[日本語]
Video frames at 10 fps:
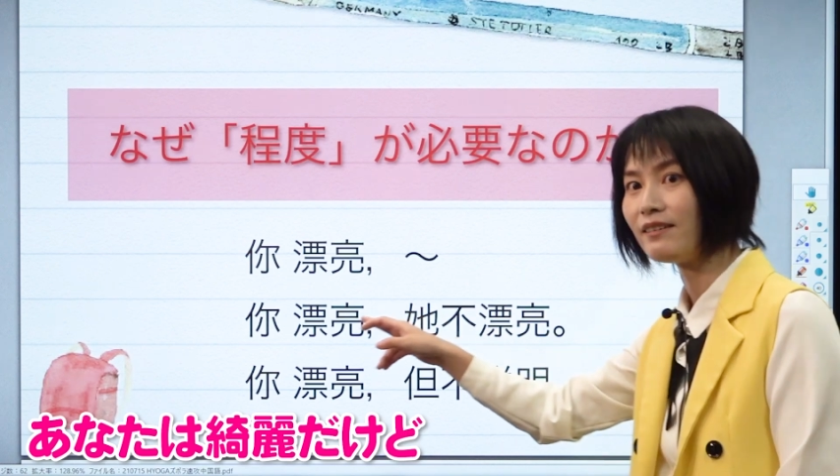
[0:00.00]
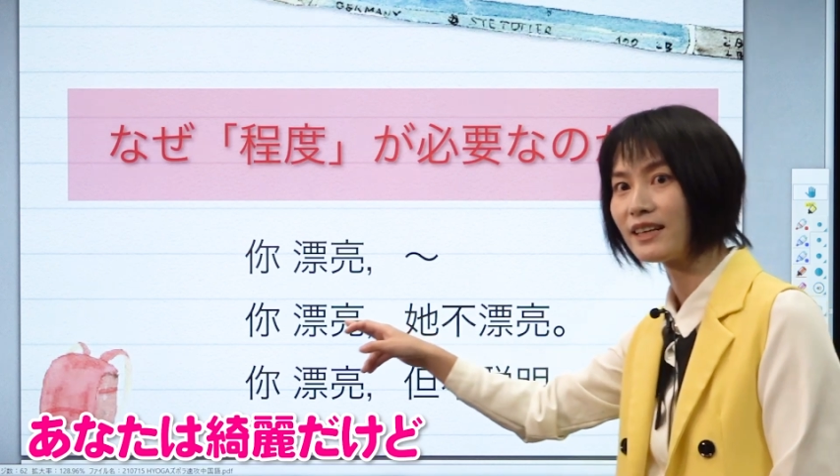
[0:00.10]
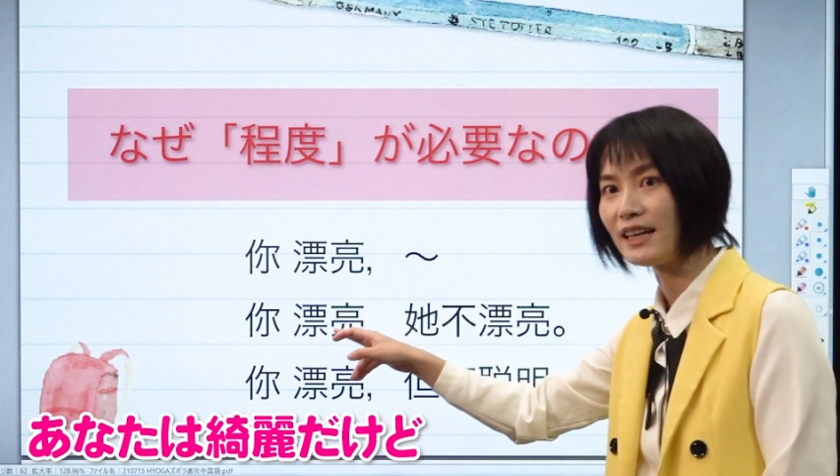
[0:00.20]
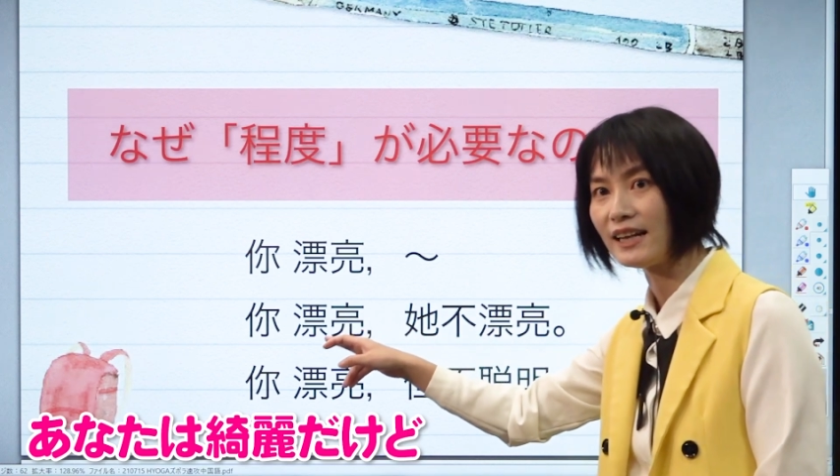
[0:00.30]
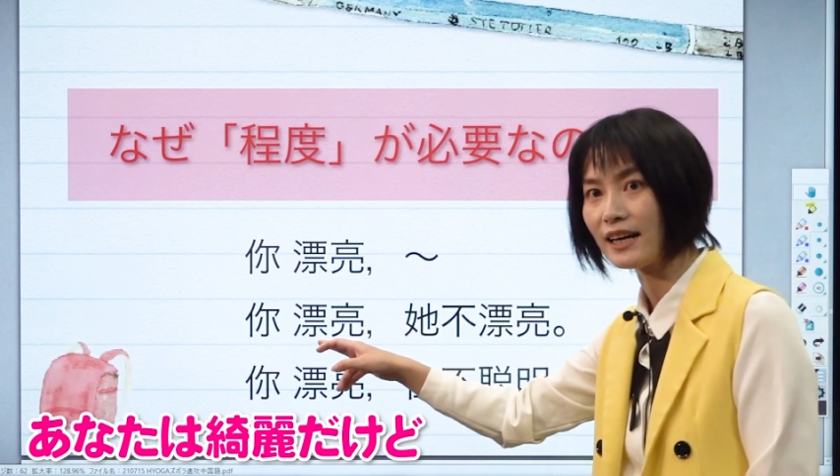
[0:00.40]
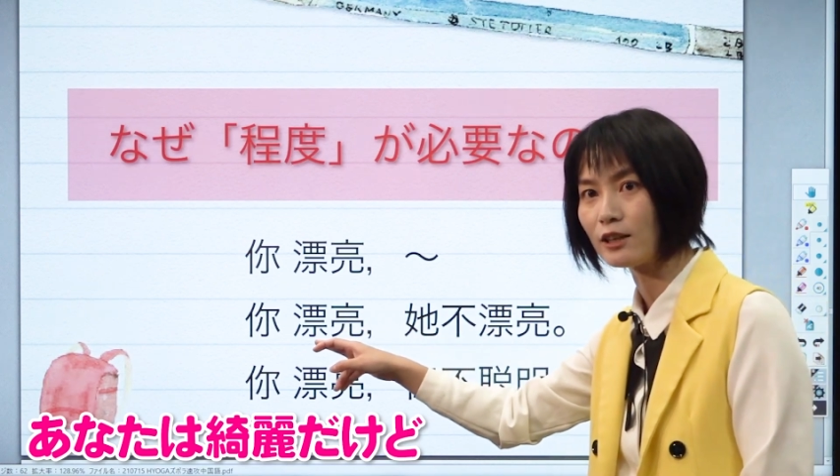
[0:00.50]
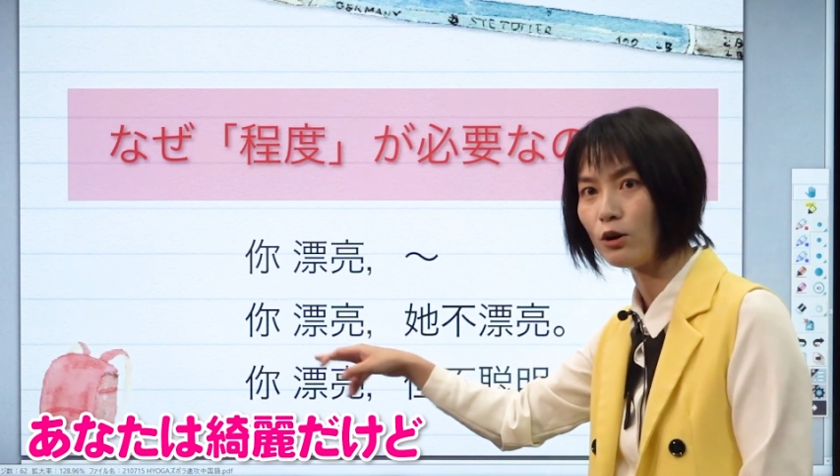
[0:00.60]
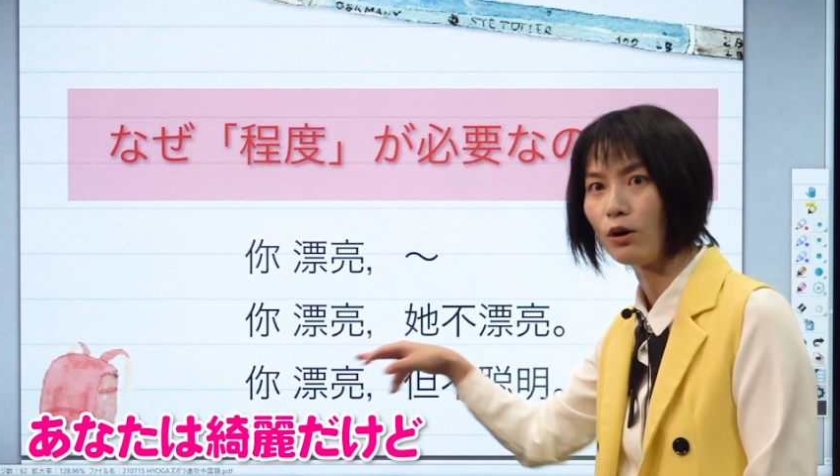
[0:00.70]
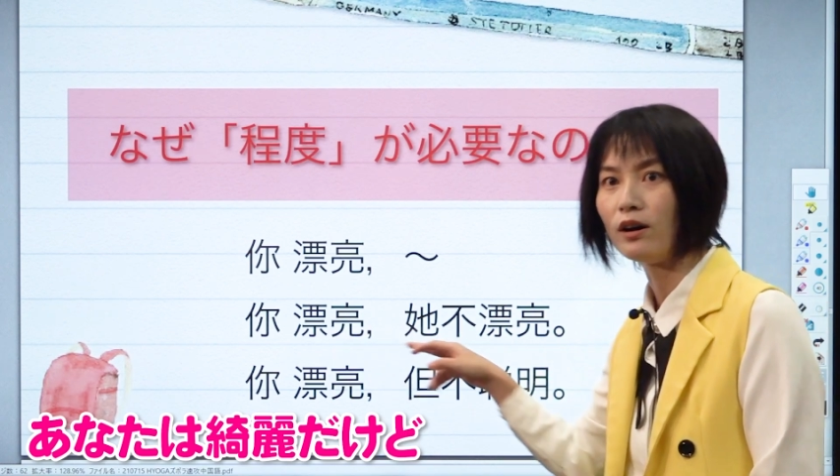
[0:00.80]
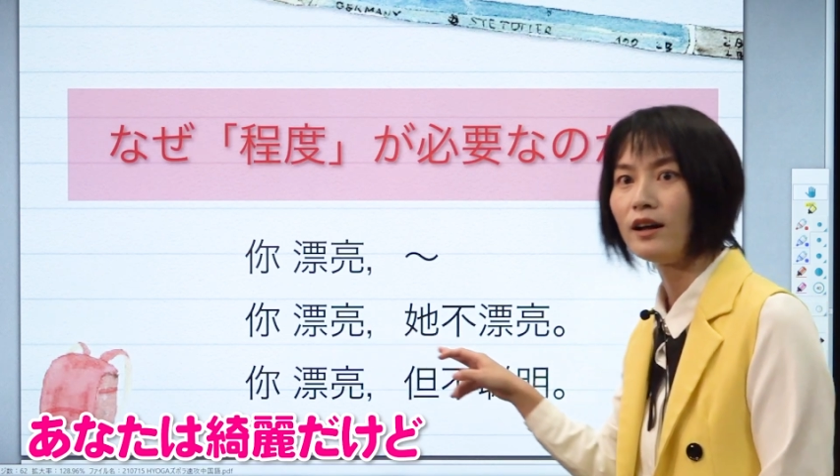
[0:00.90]
は綺麗だけ
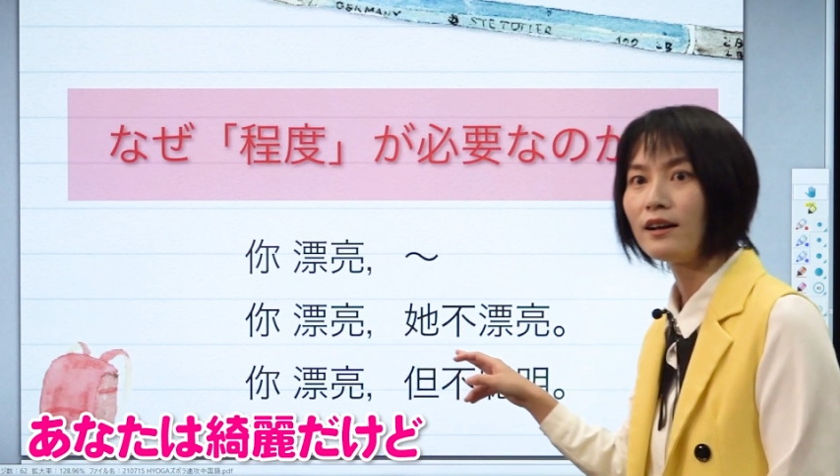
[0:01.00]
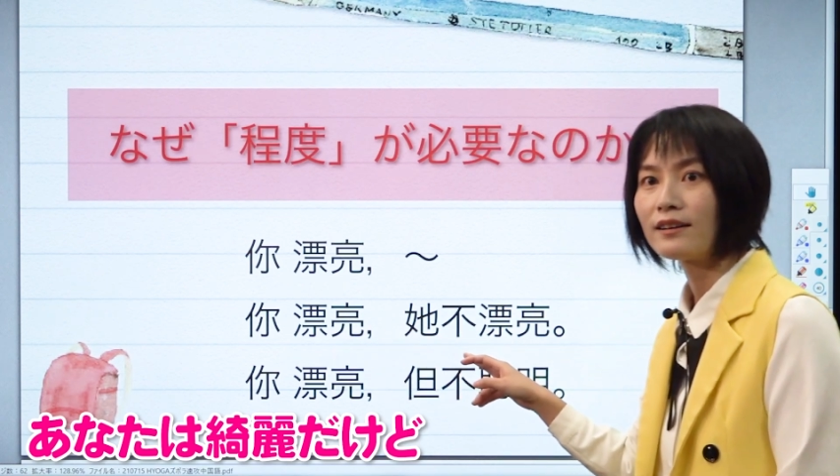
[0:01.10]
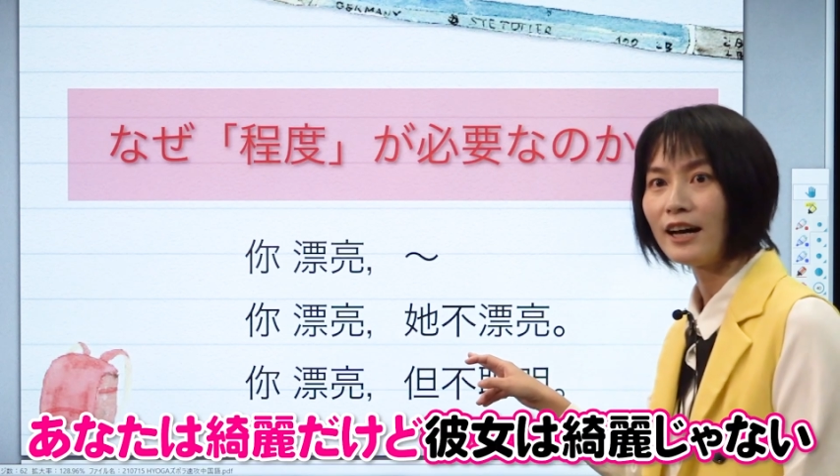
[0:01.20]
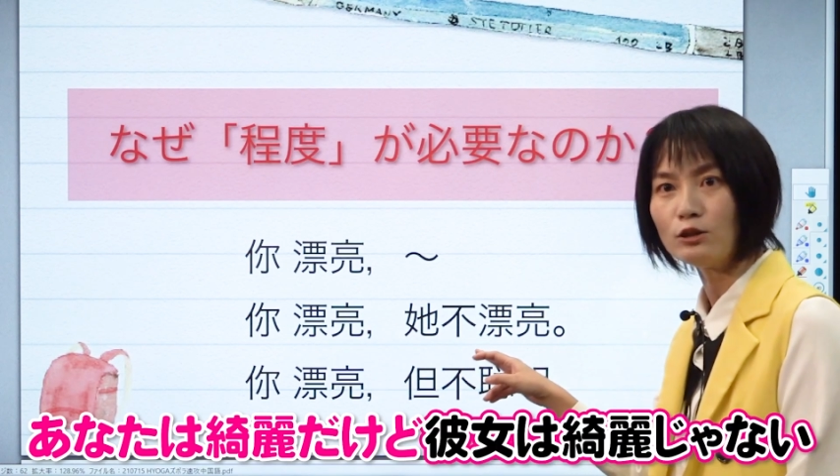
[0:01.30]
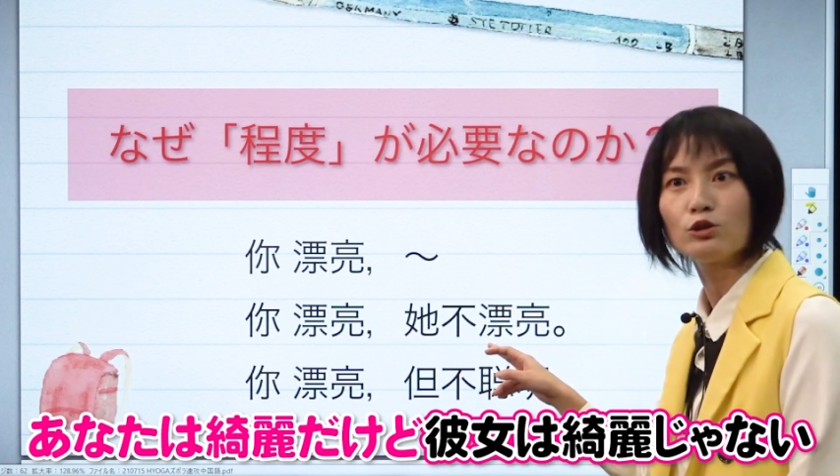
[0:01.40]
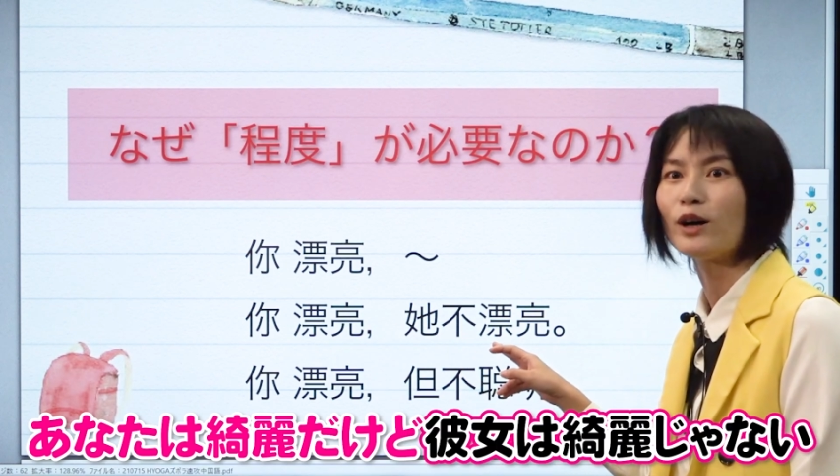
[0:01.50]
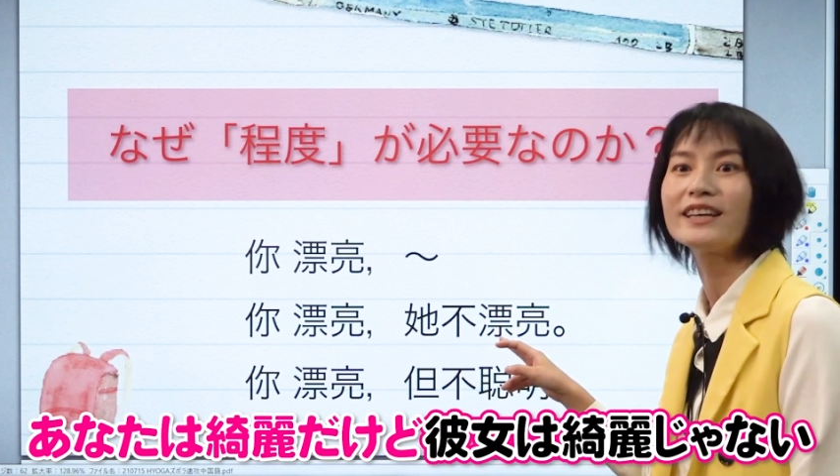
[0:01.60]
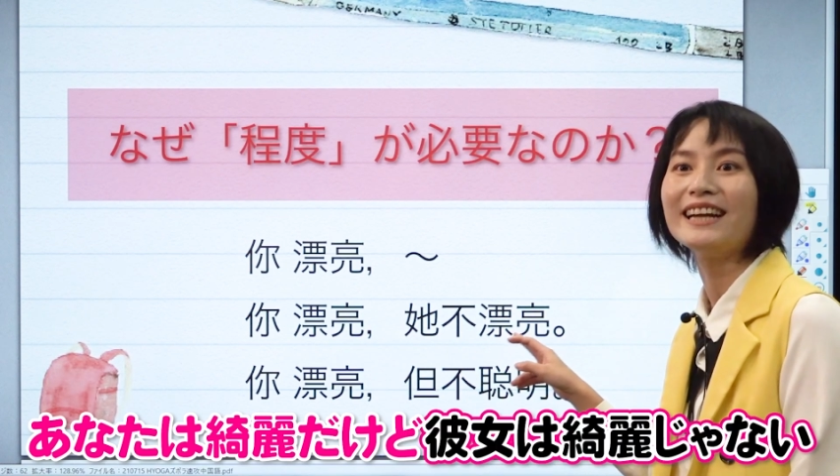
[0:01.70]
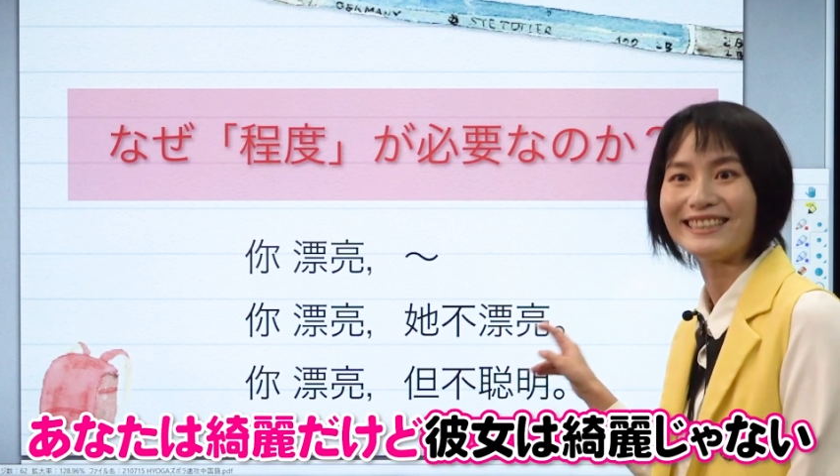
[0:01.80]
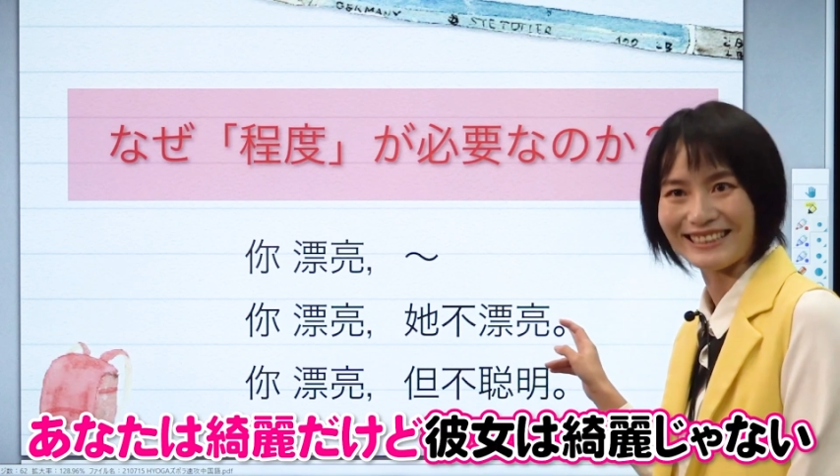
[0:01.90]
ど、彼女は
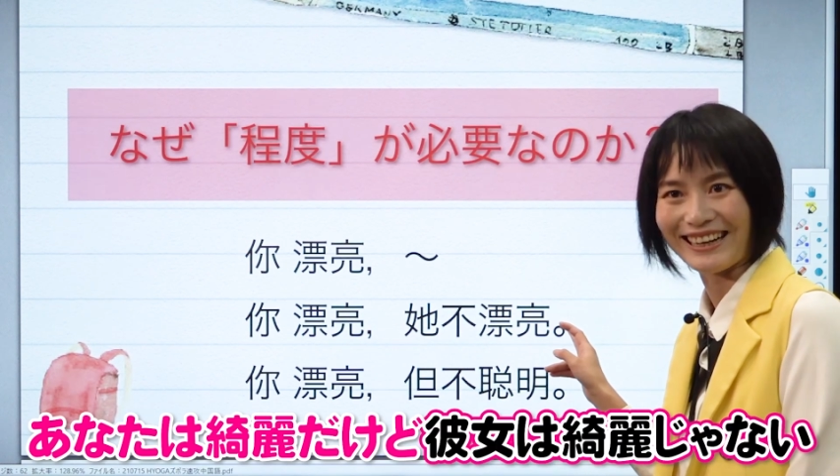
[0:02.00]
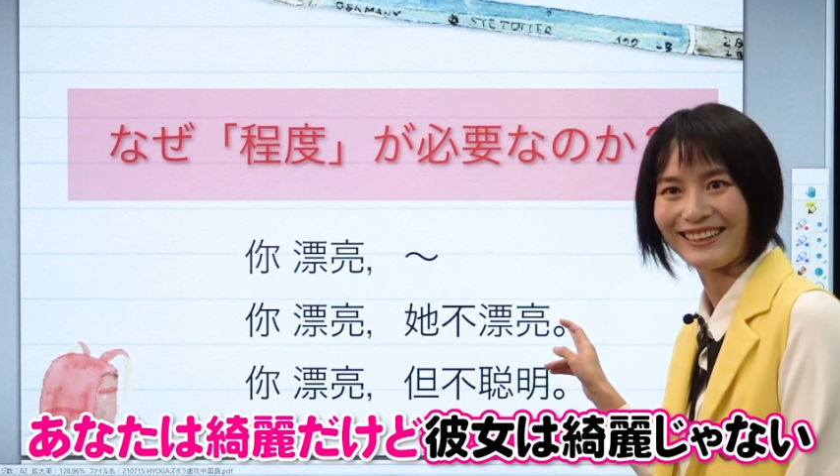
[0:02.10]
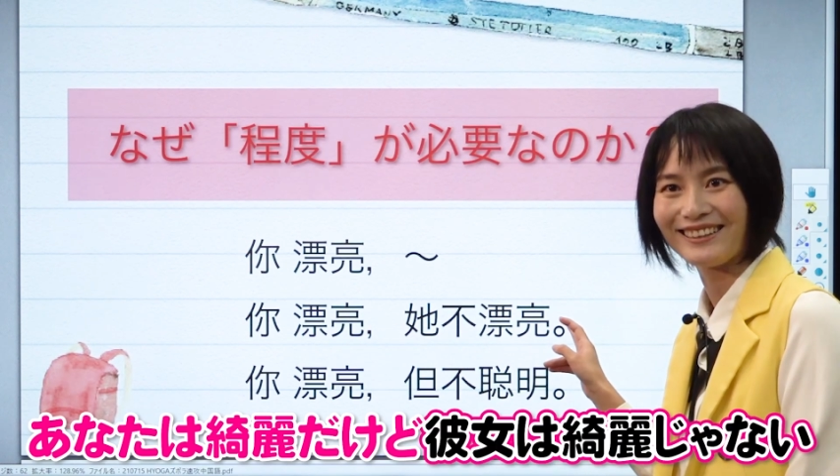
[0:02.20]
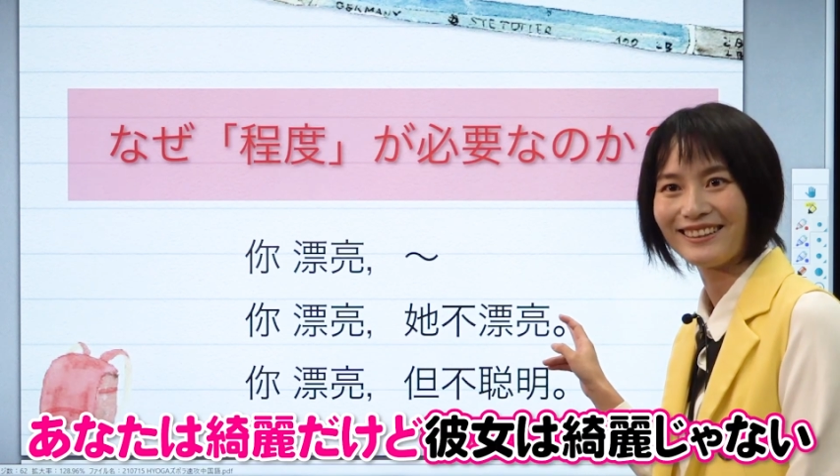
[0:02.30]
綺麗じゃない。